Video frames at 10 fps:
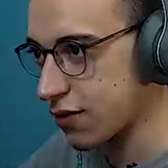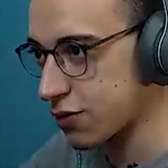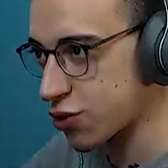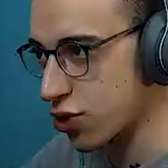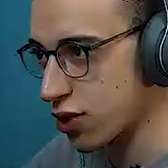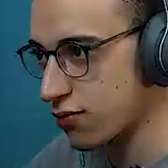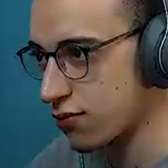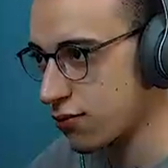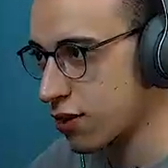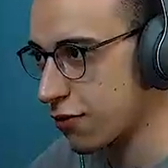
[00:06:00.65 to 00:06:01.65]
فبسرعه
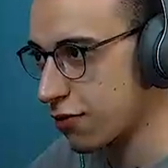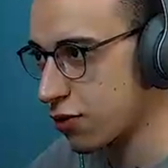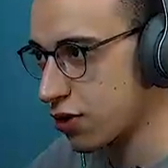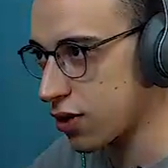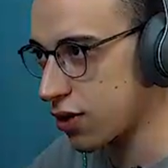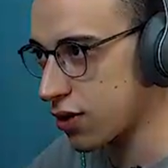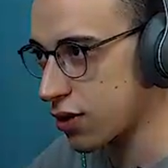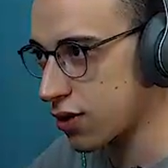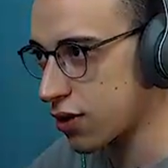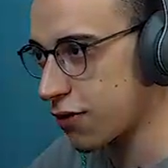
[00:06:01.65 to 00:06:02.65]
طفوا